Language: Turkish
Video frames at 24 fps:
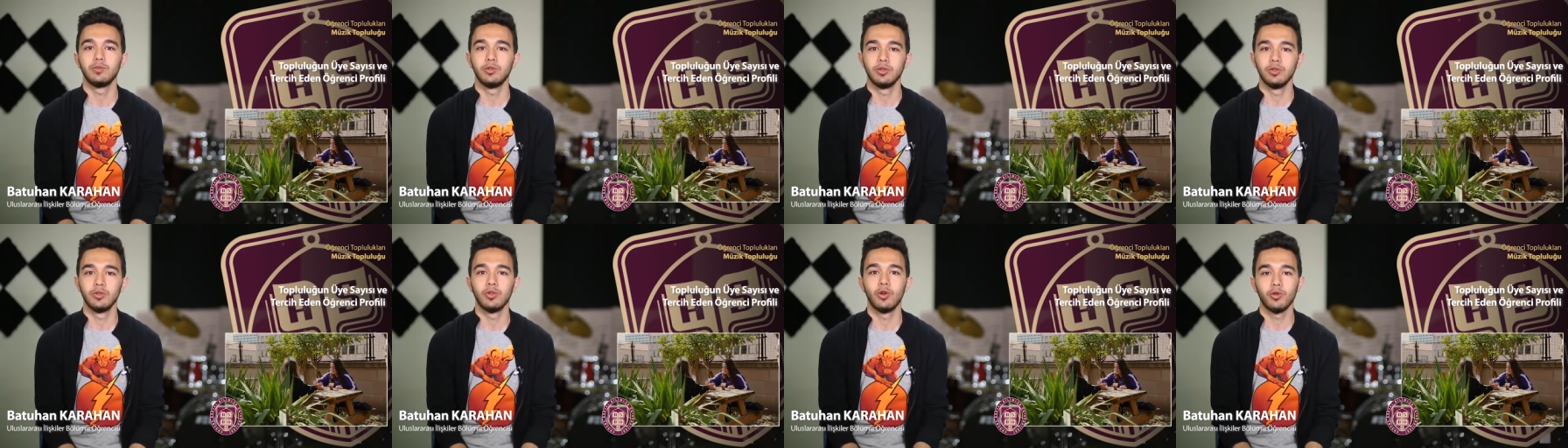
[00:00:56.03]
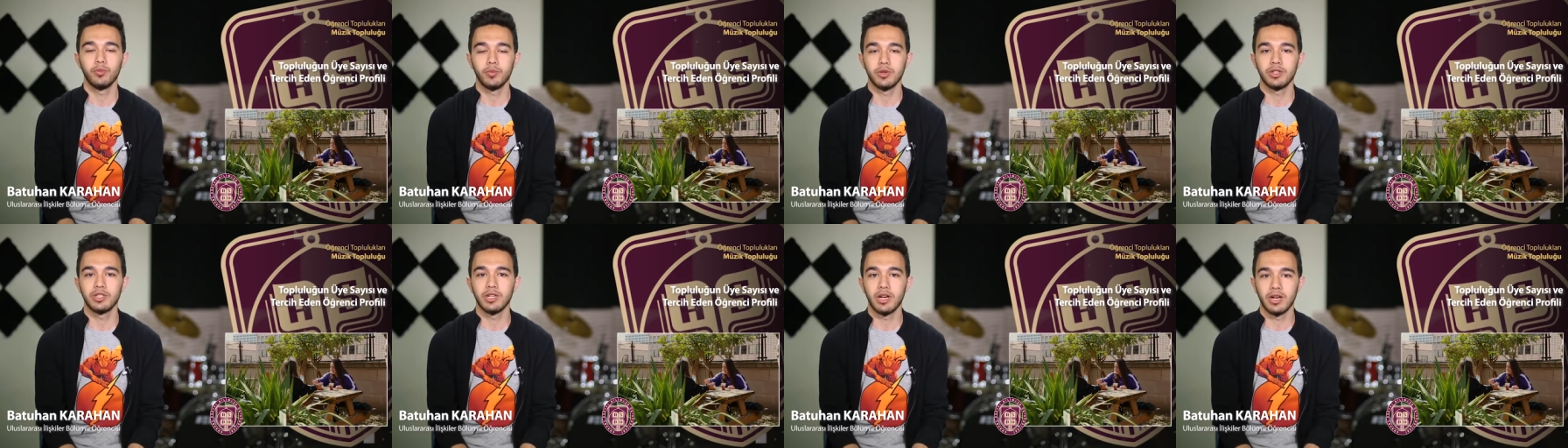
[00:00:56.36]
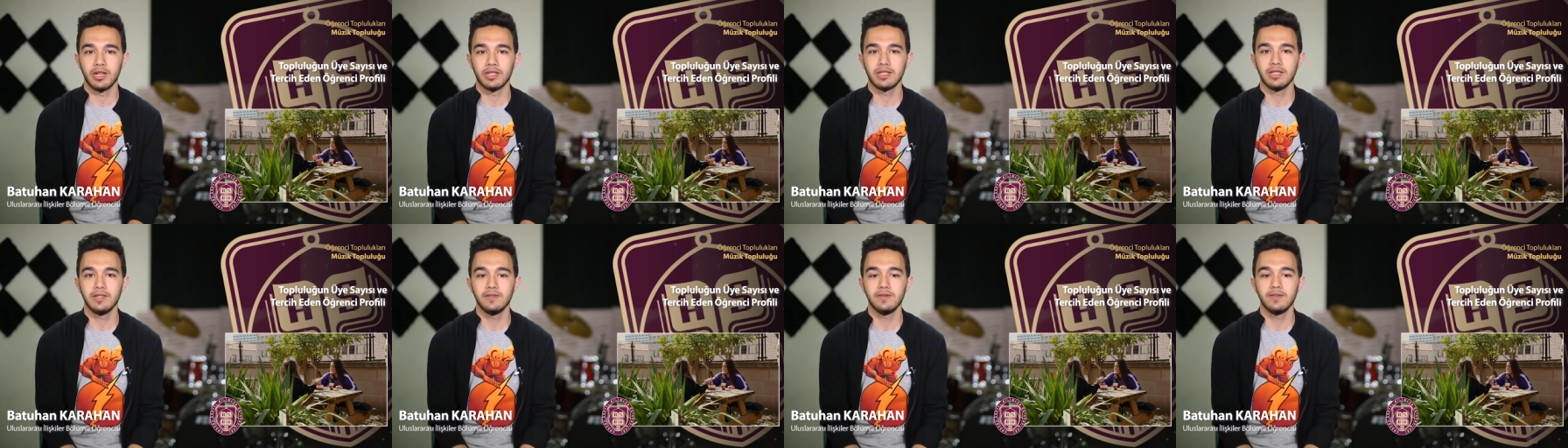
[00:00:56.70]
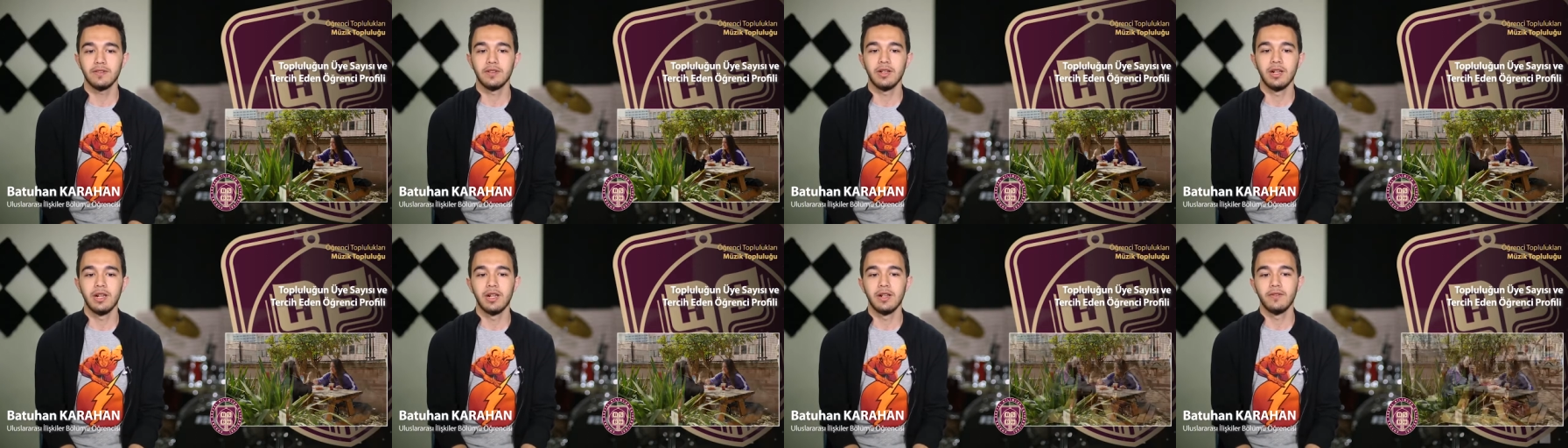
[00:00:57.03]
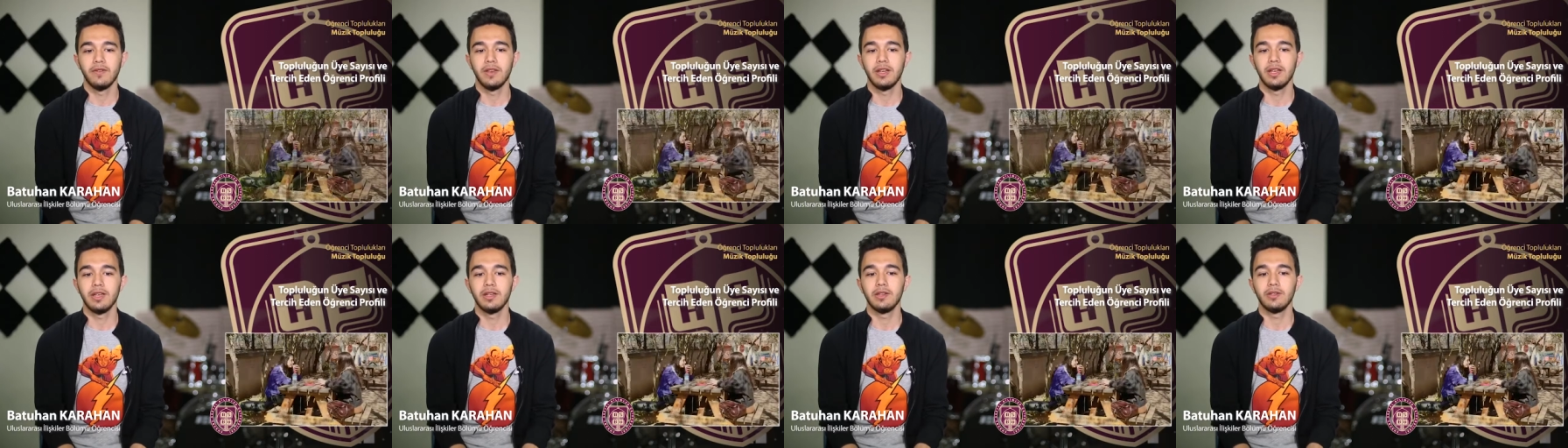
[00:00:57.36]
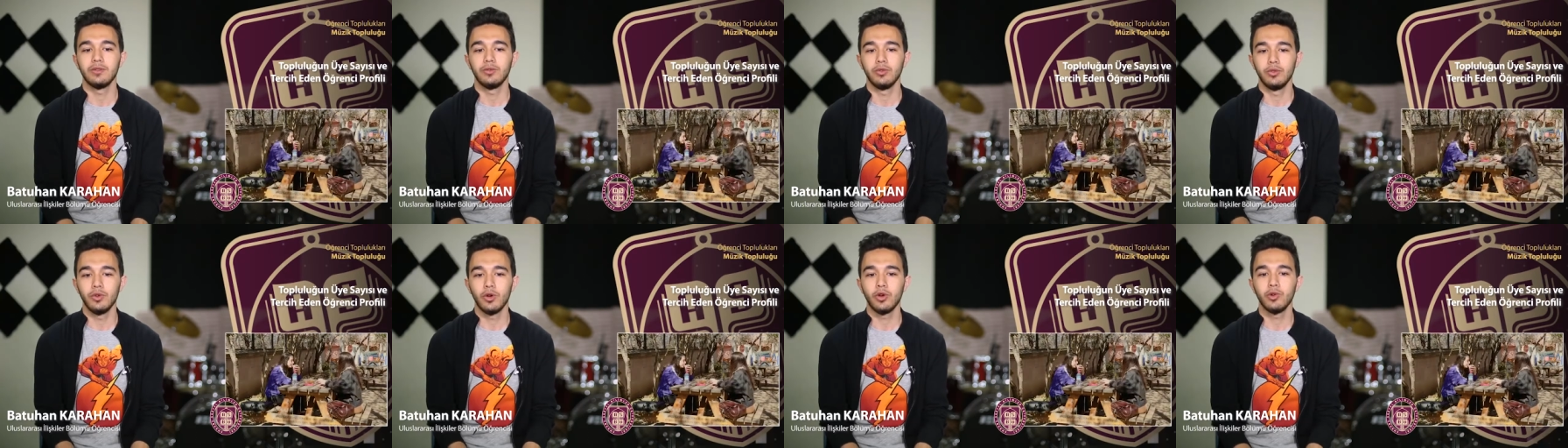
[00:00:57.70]
Bunun 15'i aktif ve
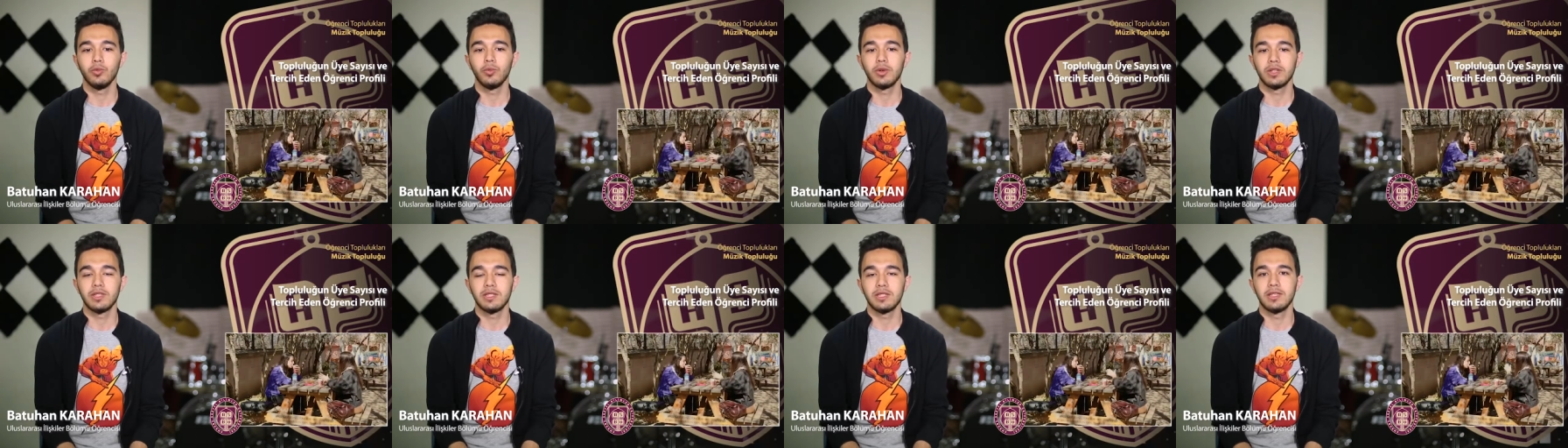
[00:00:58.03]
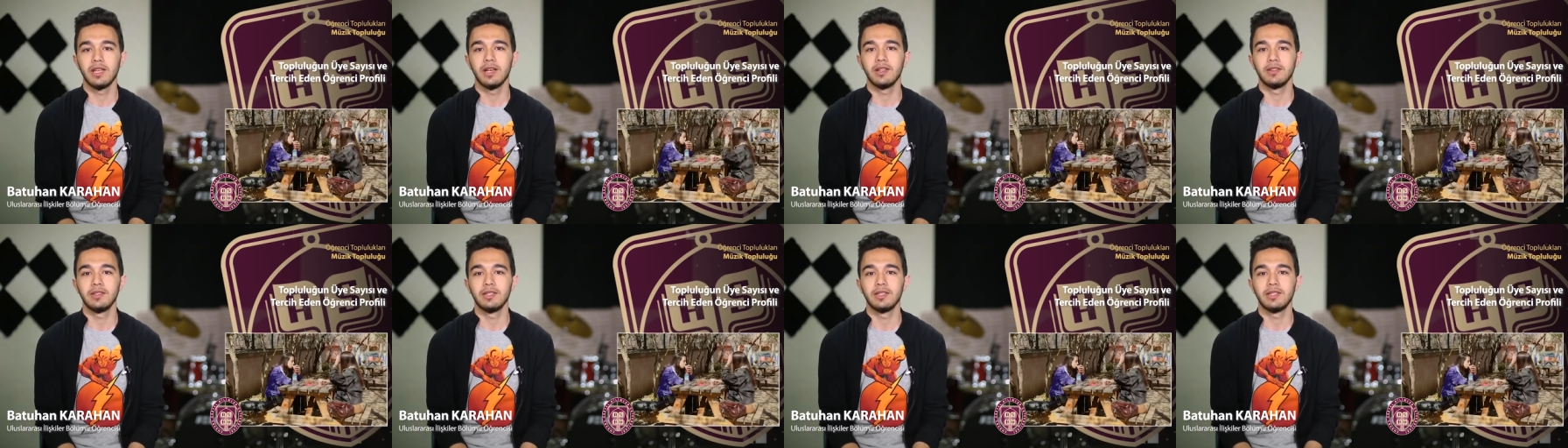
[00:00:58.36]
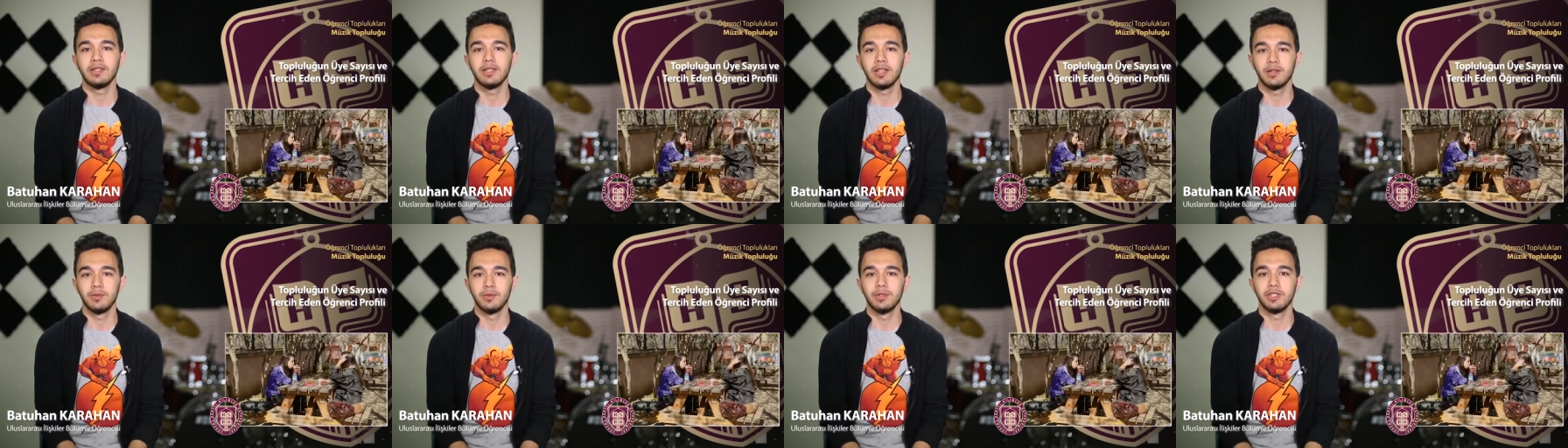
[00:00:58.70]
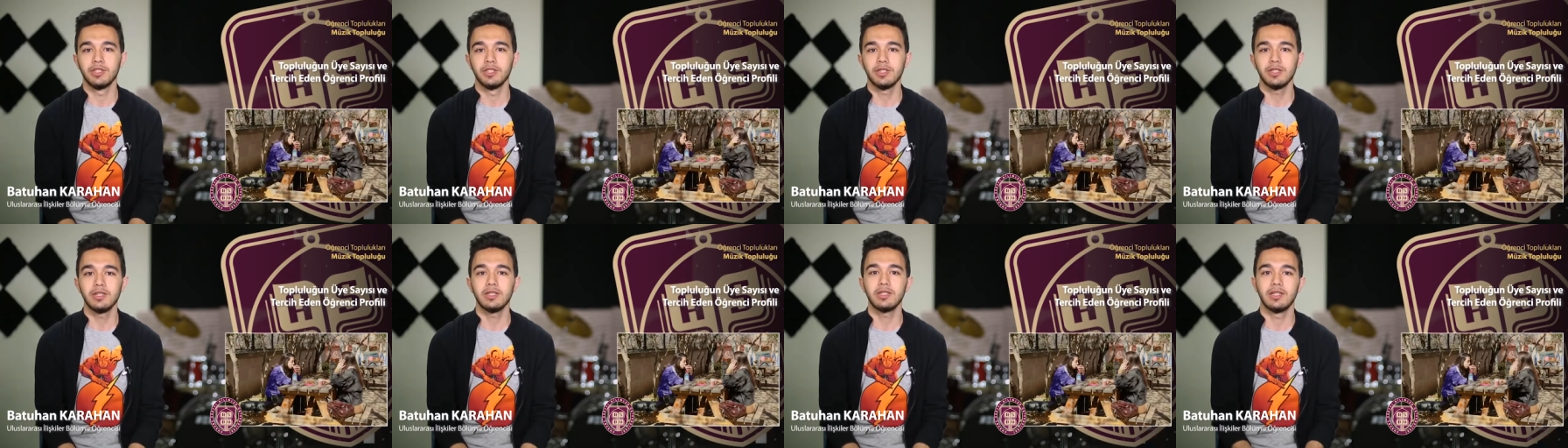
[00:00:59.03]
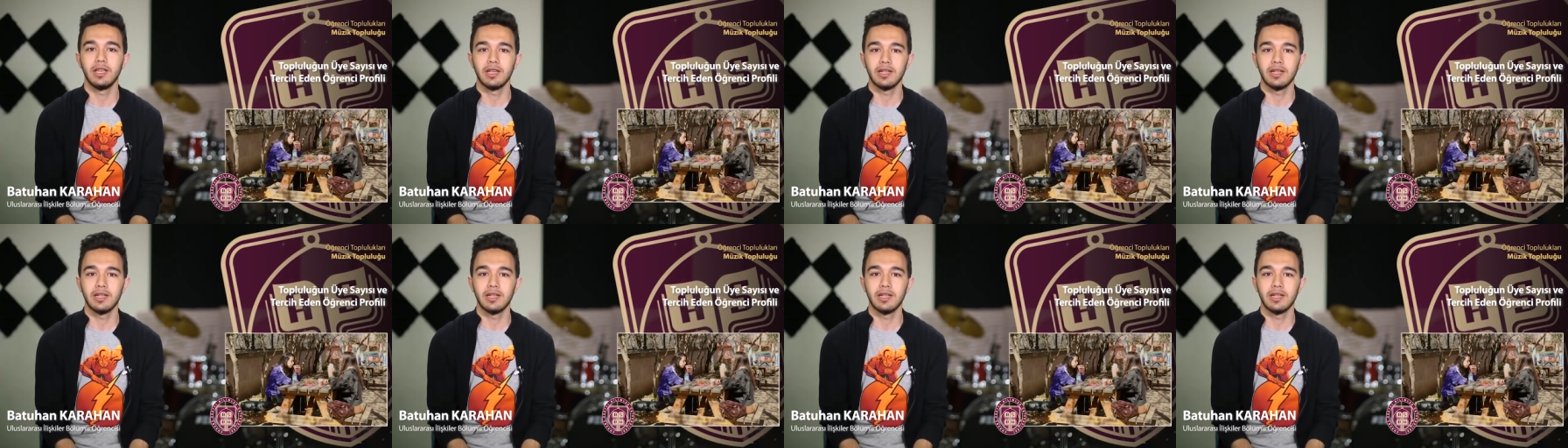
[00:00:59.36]
üye olmak isteyenlerin amacı